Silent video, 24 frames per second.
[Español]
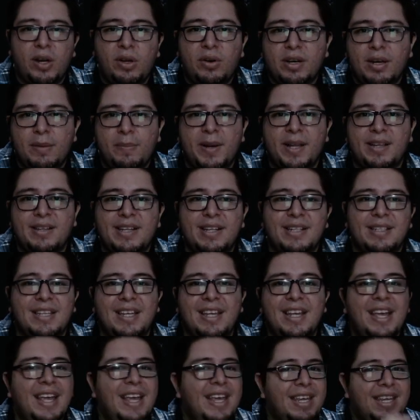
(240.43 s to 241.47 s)
que los
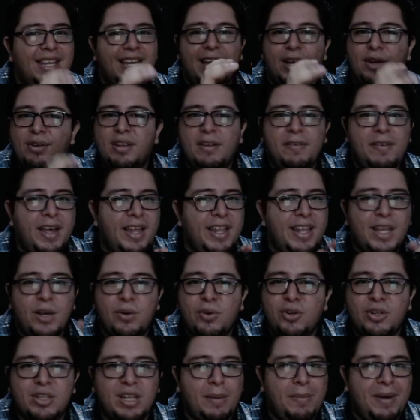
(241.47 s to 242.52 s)
represente y que no se vea de
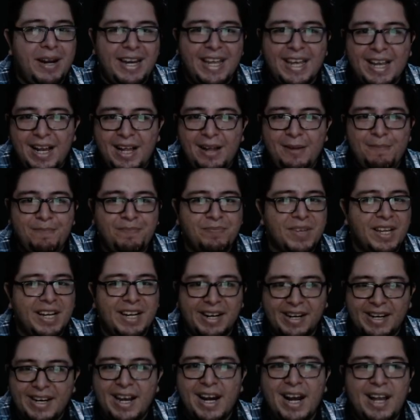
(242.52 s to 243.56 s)
ninguna otra manera
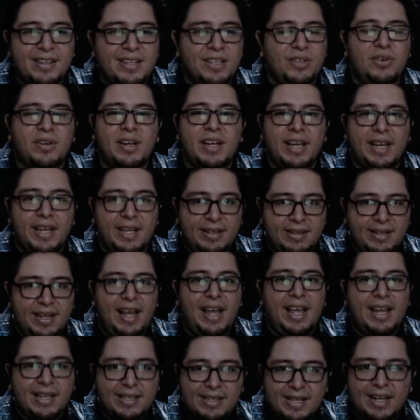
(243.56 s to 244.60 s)
rara, sino que,
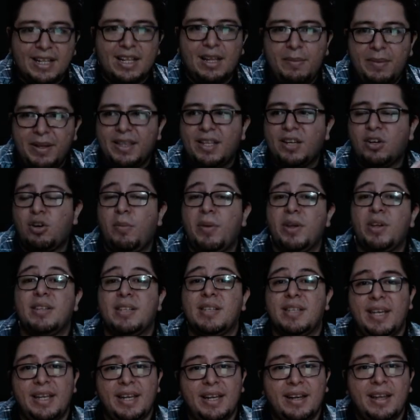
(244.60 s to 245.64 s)
sea exactamente como
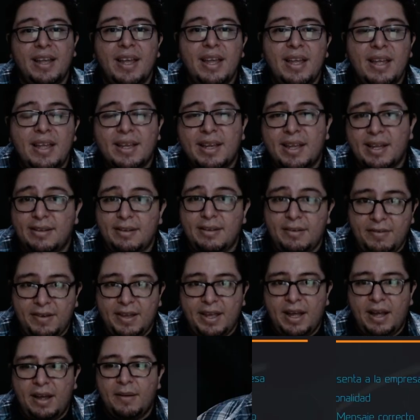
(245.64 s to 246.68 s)
ellos quieren que se
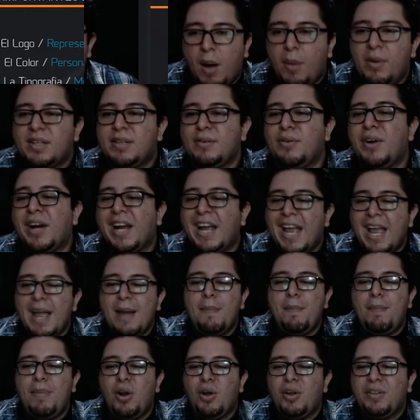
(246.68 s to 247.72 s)
vea. Vamos a ver un
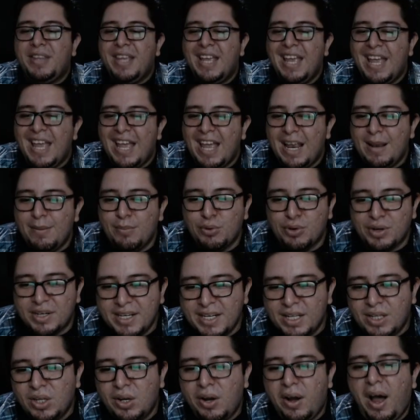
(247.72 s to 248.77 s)
ejemplo de El
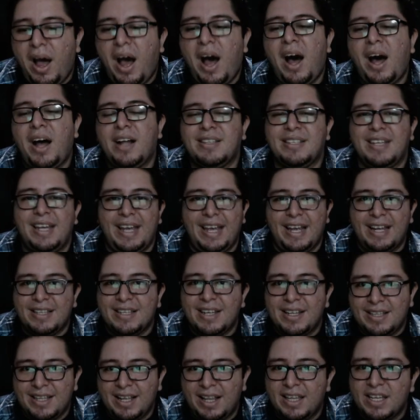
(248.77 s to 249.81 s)
Burrito Hot
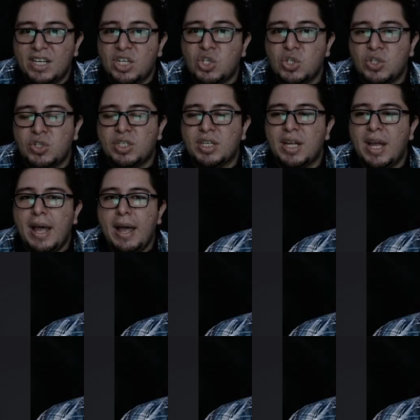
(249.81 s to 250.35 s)
and Delicious.